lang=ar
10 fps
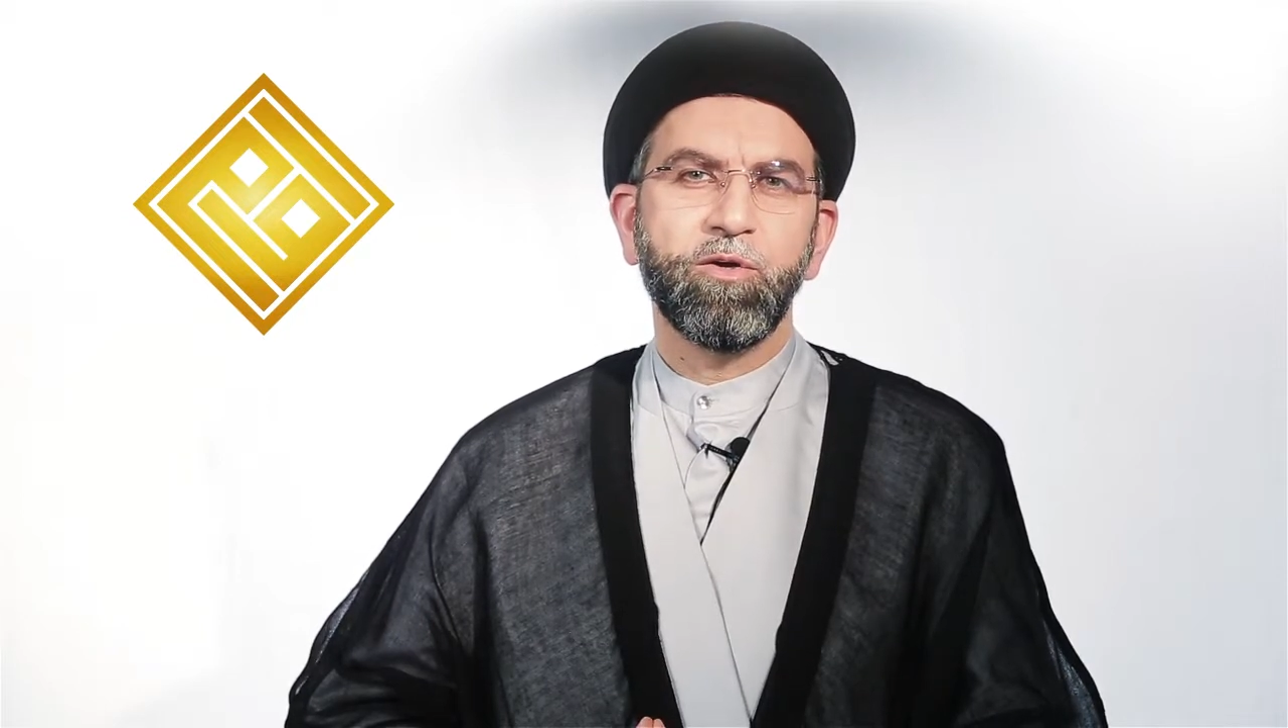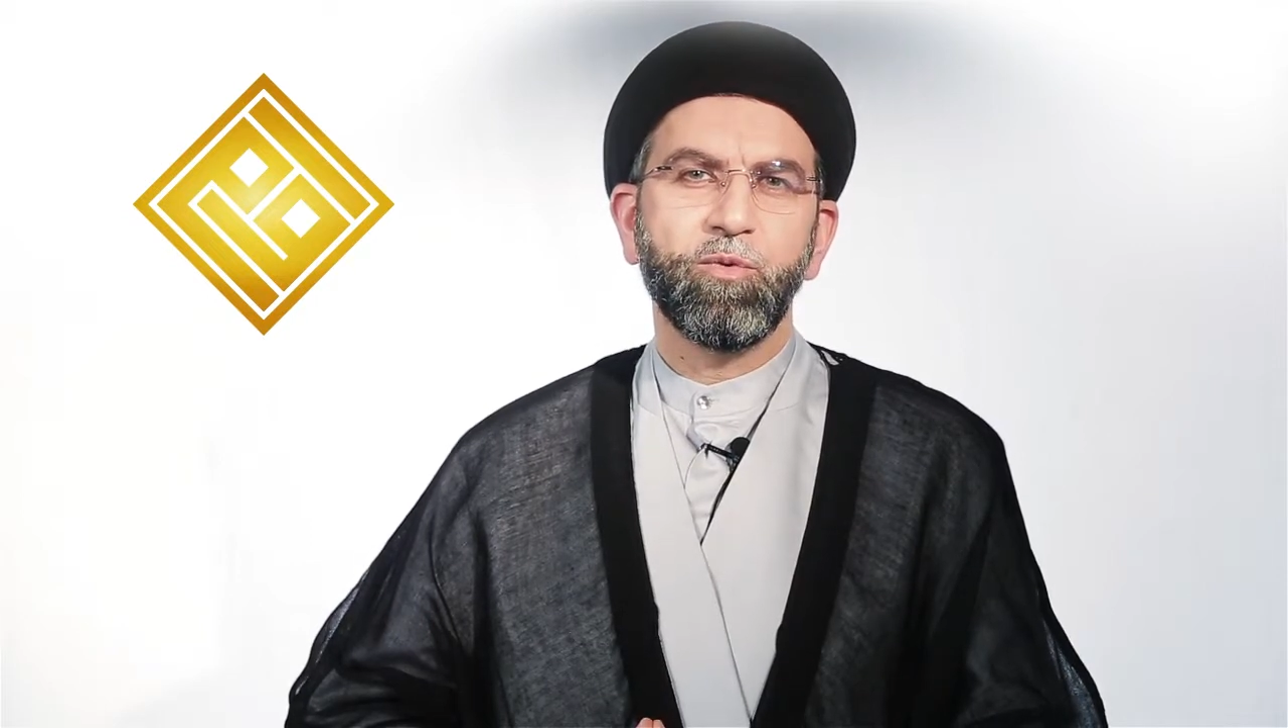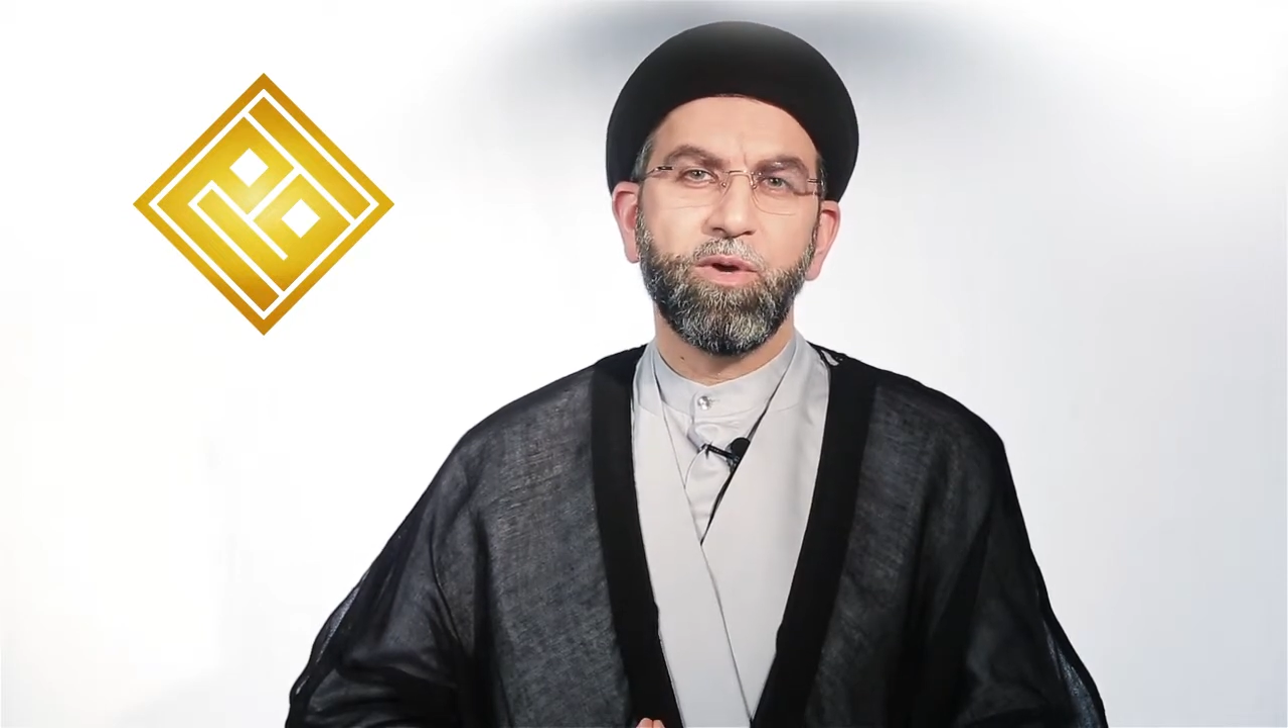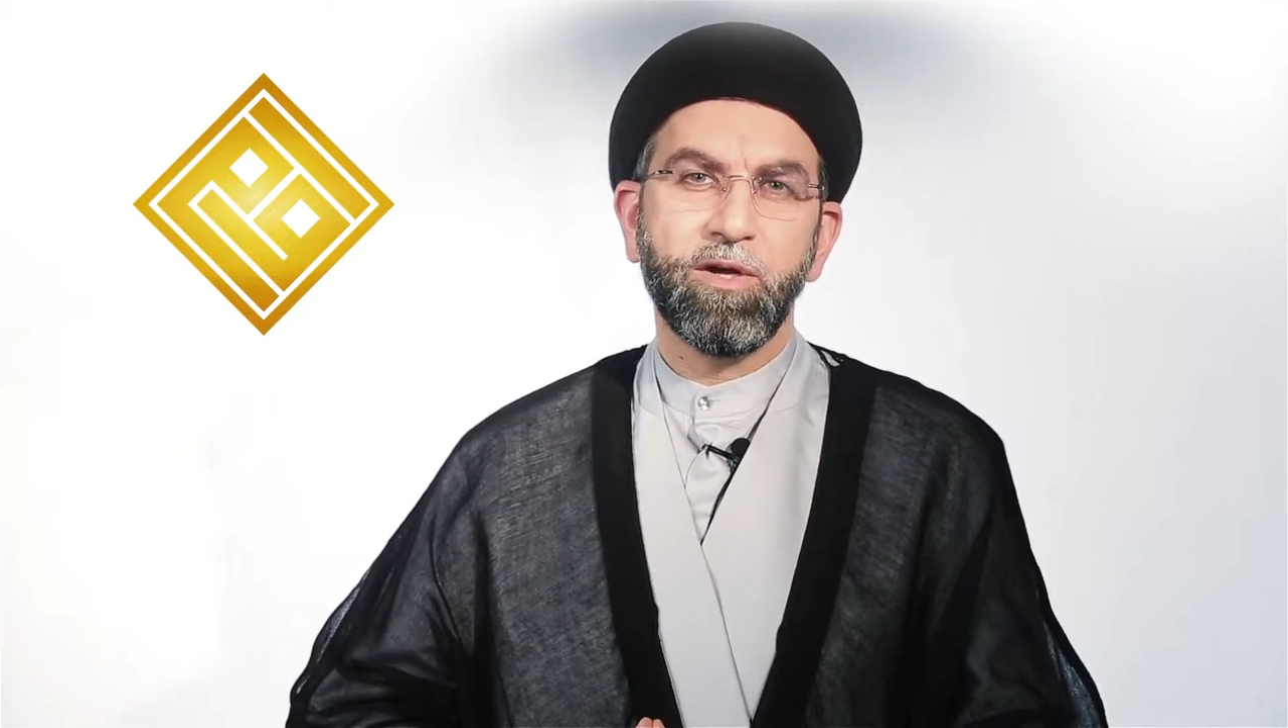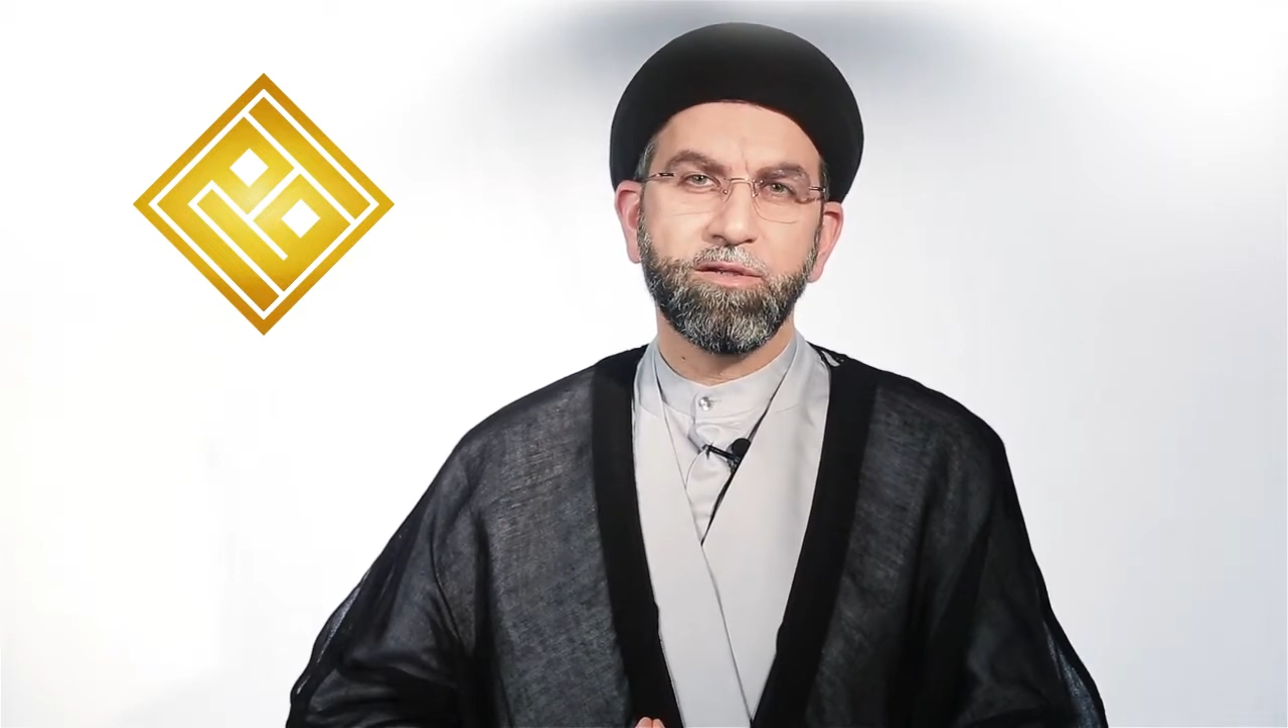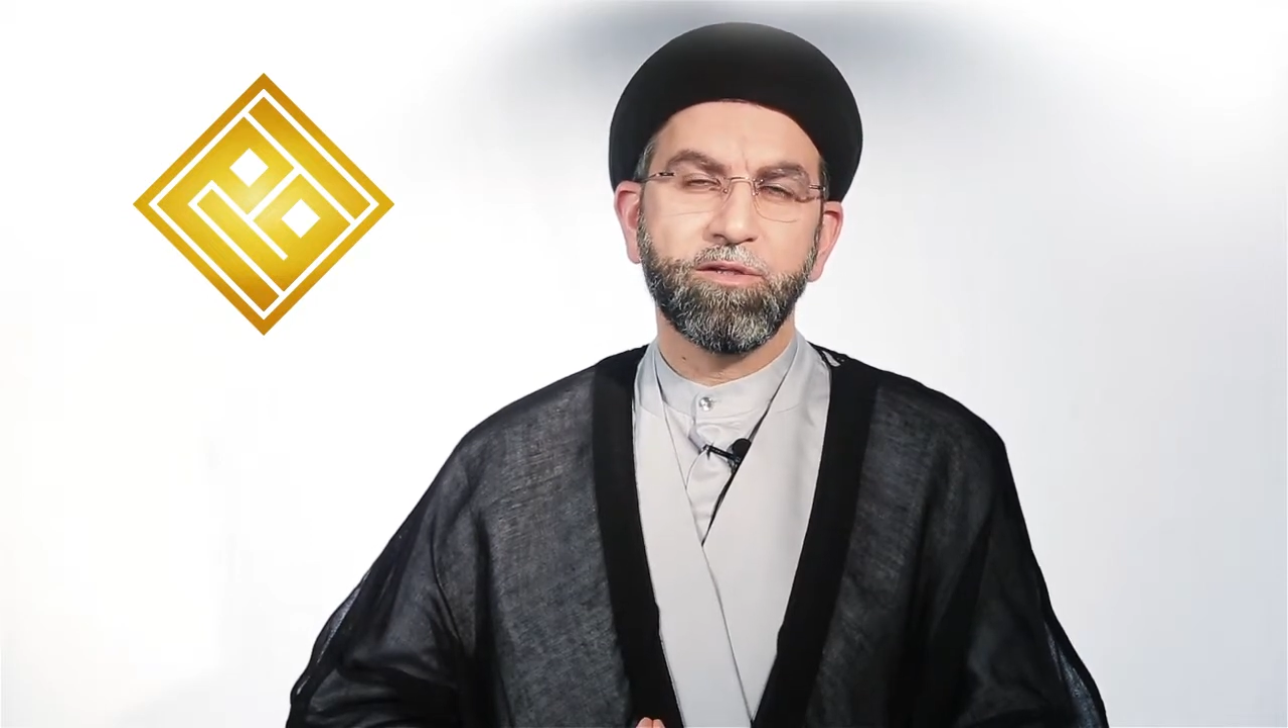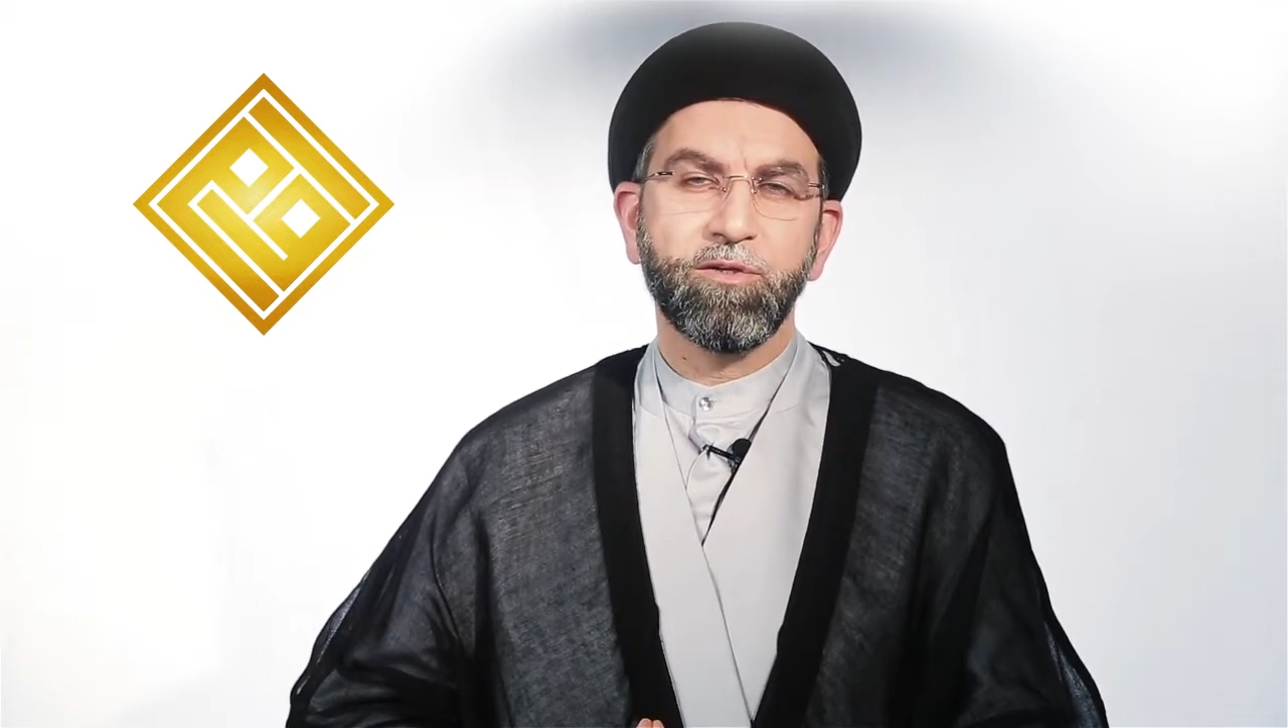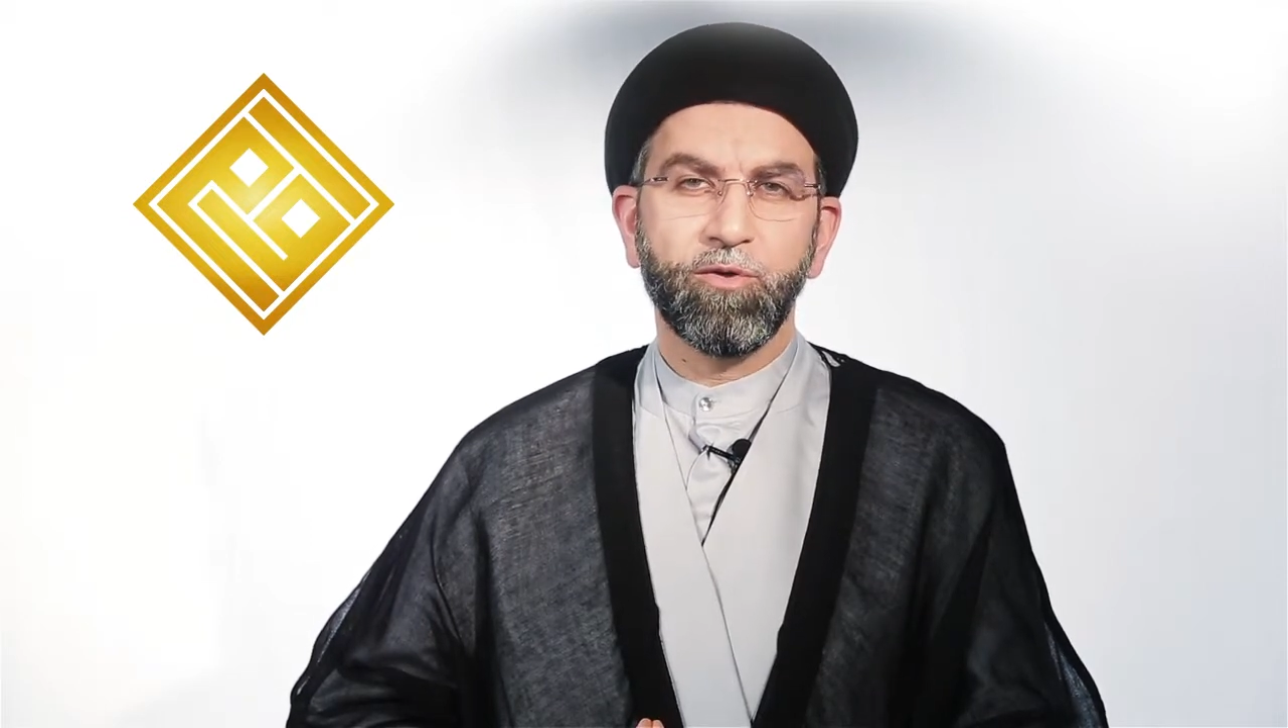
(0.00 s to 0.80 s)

وردت